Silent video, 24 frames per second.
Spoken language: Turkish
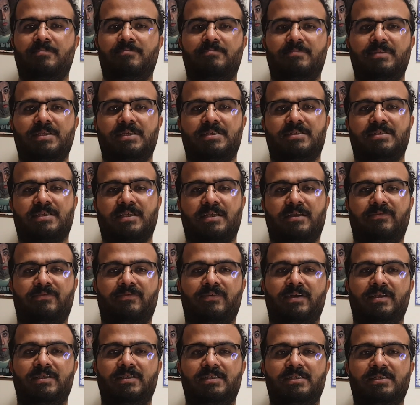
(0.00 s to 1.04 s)
Bir
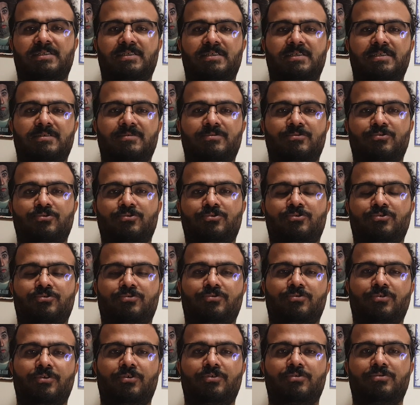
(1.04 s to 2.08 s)
sayfa, iki,
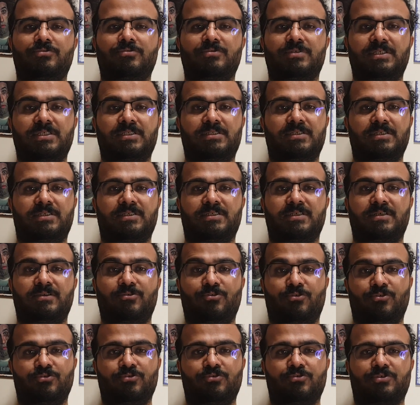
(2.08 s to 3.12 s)
üç, dört gittikçe
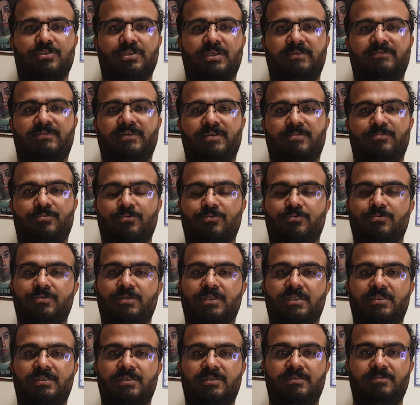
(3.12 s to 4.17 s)
30 sayfayı
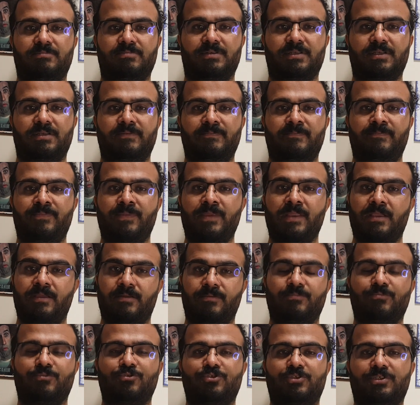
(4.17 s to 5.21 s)
bulduğunda dedim ki
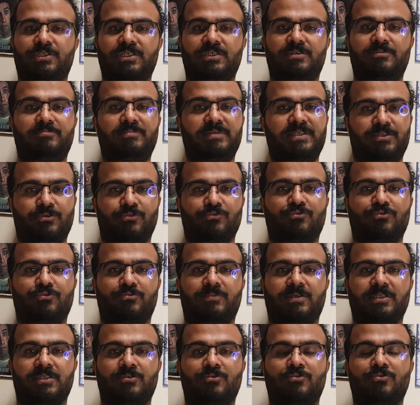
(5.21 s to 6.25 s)
bu şiir bir
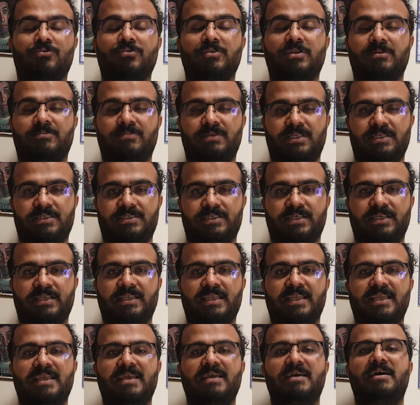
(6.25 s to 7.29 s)
oturmada okunabilecek,
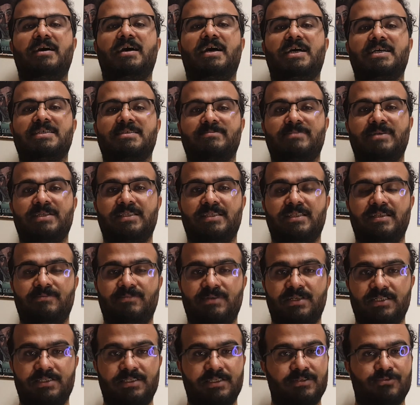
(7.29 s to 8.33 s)

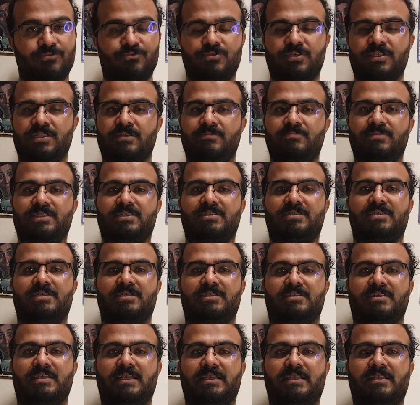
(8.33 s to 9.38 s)
hazmedilebilecek düzeyde bir
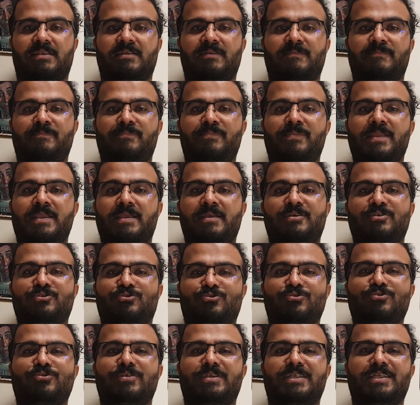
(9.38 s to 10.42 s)
şiir değil.
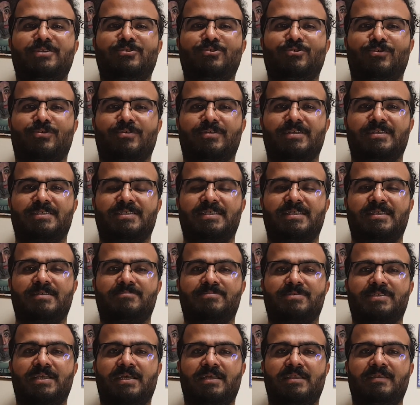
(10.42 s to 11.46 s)
Çünkü ne diyor da
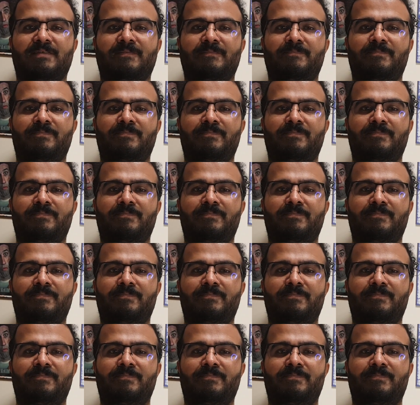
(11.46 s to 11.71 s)
sinemsal?